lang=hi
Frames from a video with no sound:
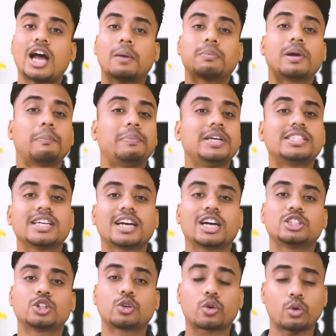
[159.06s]
आपके पीछे का
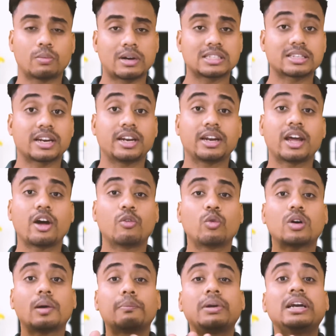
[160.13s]
जो क्रोमा स्क्रीन है
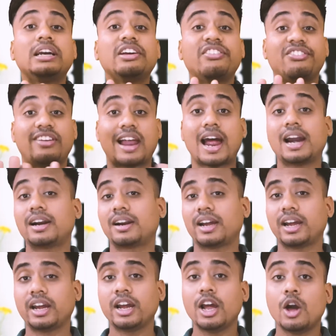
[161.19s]
वो कम्प्लीटली फ्लैट
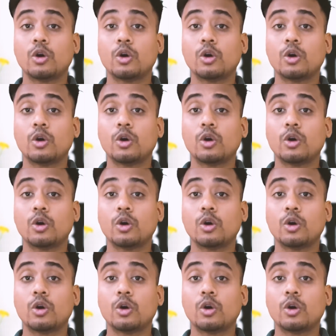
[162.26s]
रहे